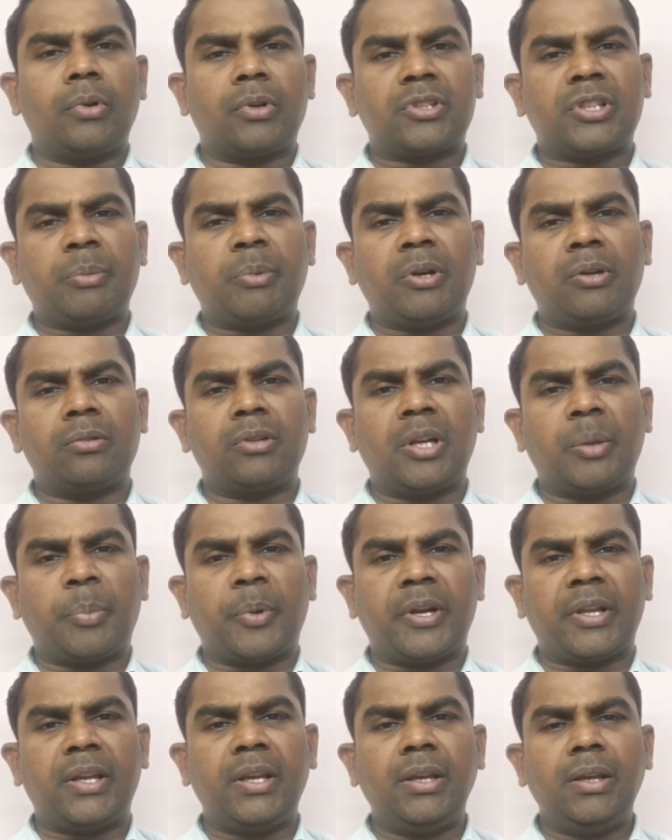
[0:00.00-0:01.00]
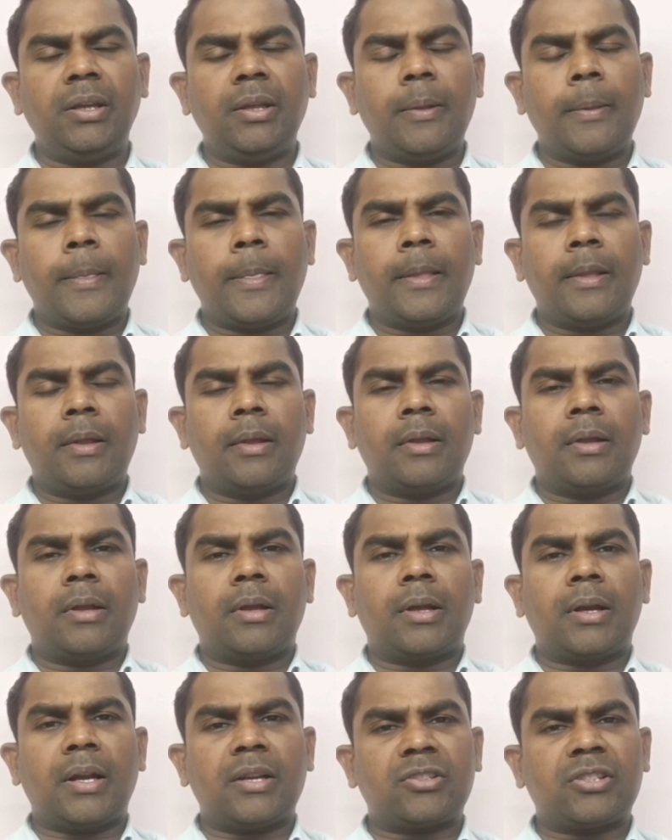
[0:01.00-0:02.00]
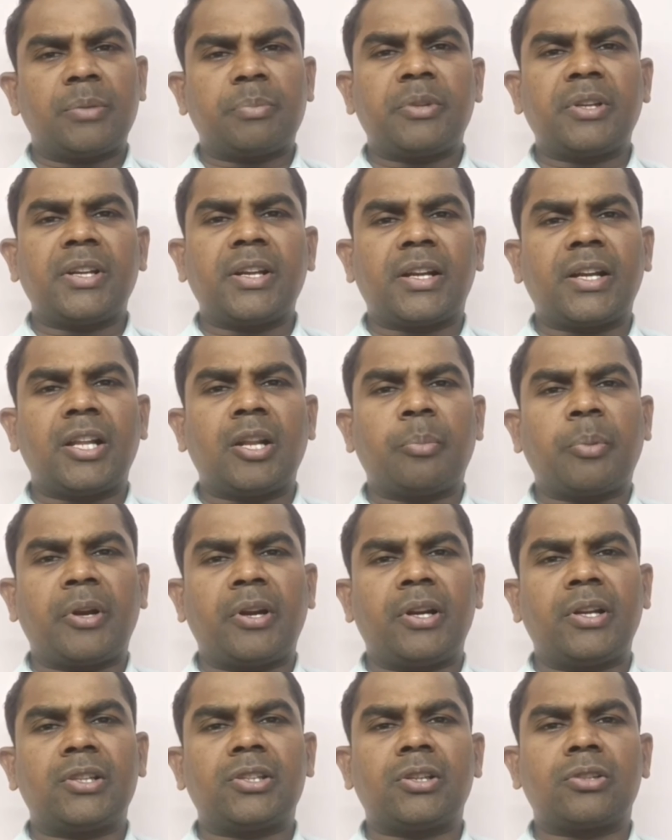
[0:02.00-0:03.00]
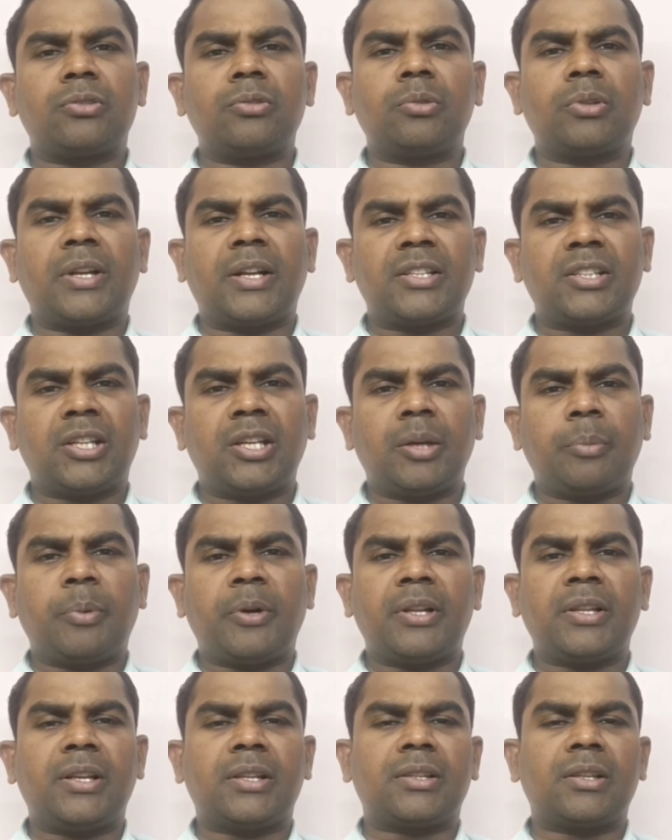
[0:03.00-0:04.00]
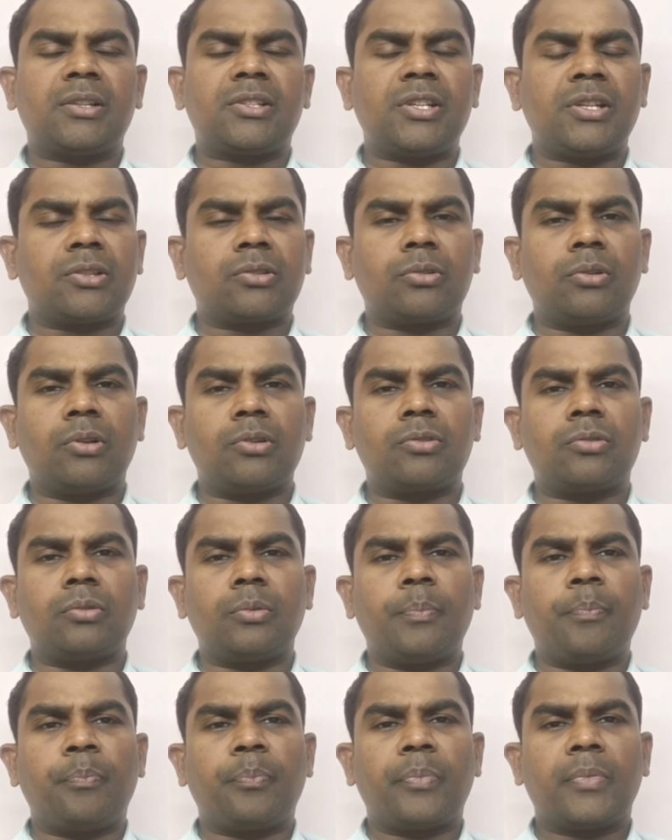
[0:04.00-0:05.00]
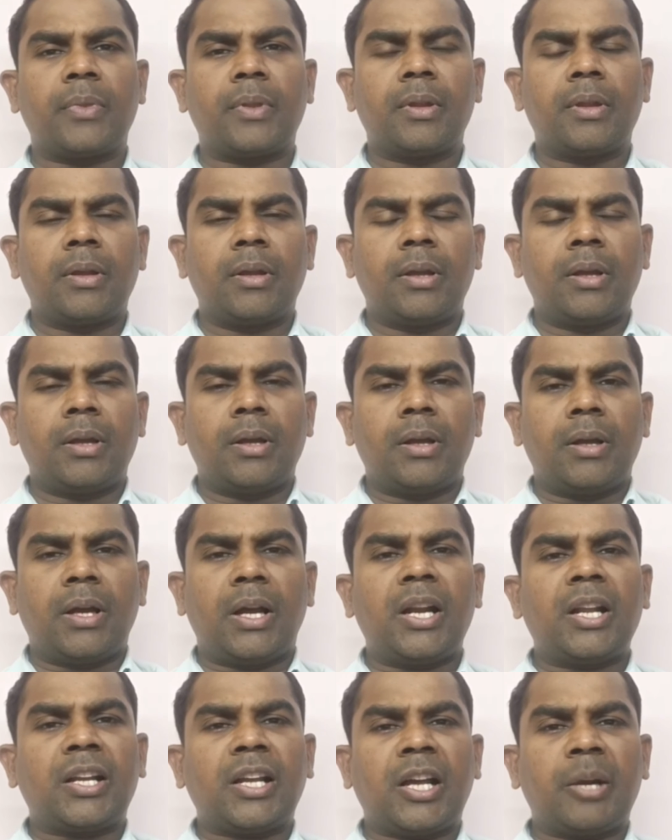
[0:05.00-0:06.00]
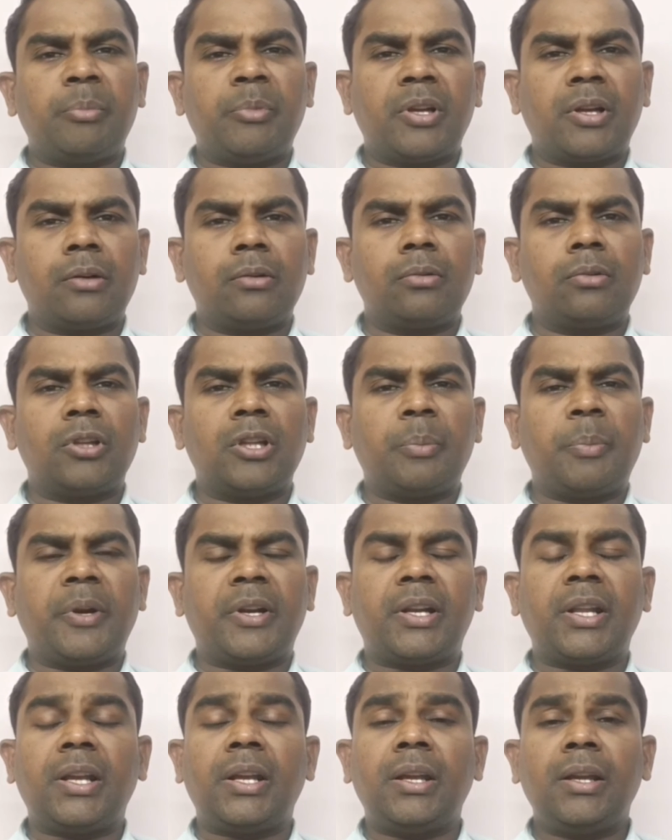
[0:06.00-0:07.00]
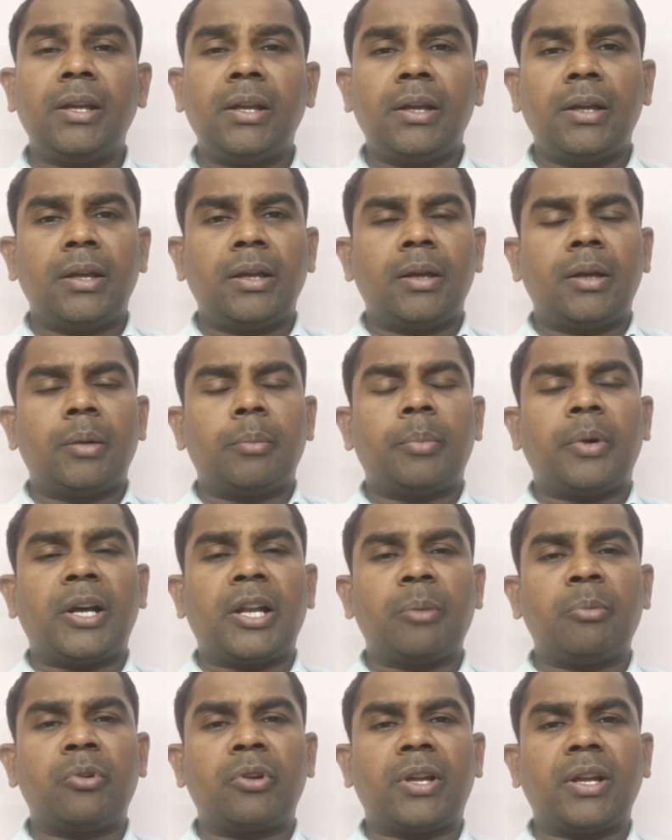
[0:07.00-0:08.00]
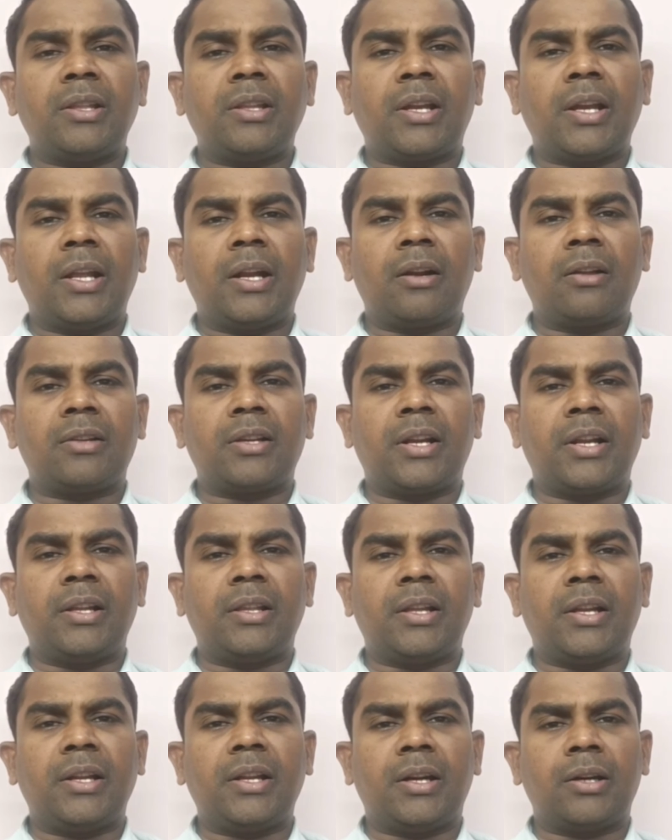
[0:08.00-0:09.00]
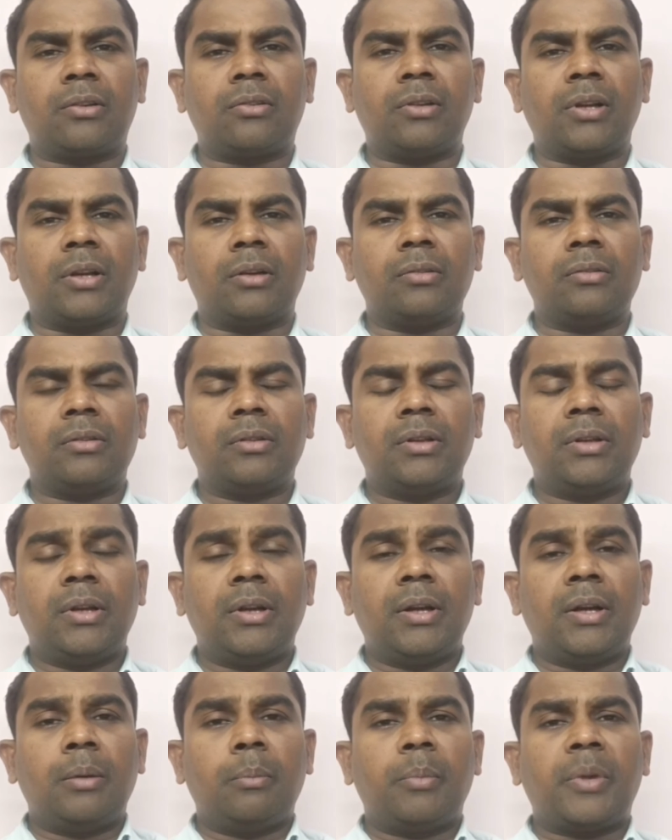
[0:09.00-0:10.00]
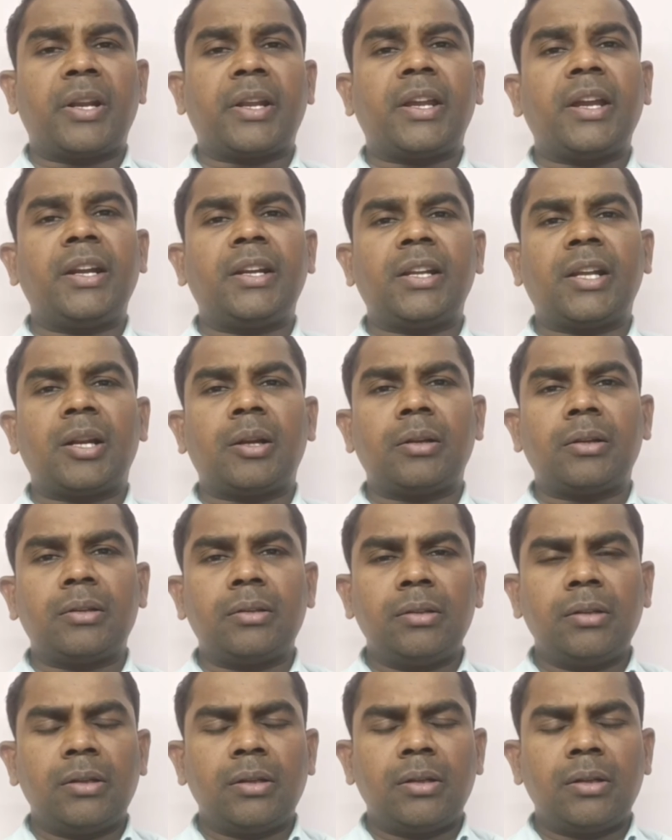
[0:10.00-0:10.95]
లోక్సభ ఉన్నప్పటికీ రాష్ట్ర వ్యాప్తంగా ఎక్కడైనా పర్యటించవచ్చు రాజకీయ పాదయాత్రలు చేసుకోవచ్చు అని కరీంనగర్ వదిలిపెట్టి పాలమూరుకి ఎందుకు వెళ్ళడం జరిగిందని అంటున్నారు మరి కేటీఆర్